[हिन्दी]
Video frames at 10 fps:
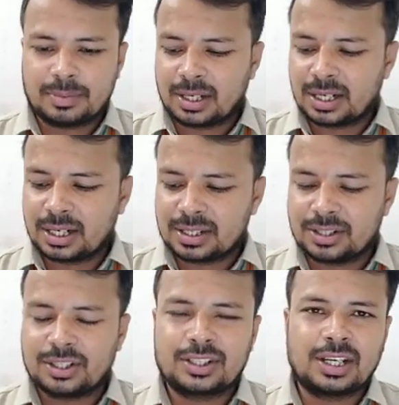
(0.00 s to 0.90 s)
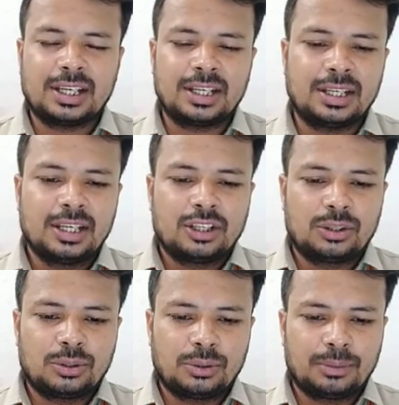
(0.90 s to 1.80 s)
प्रकार अगर शिक्षक चाहें
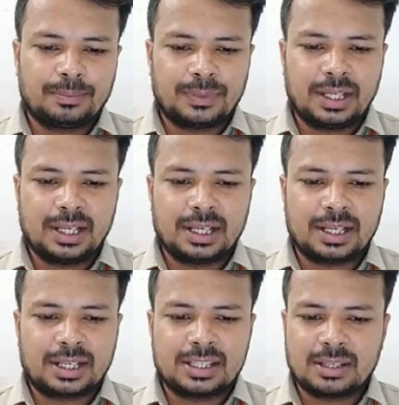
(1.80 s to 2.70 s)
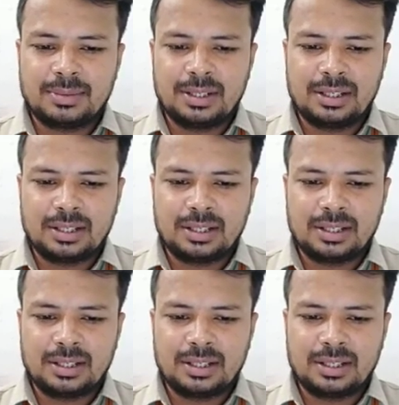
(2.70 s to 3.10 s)
तो एक एक करके सभी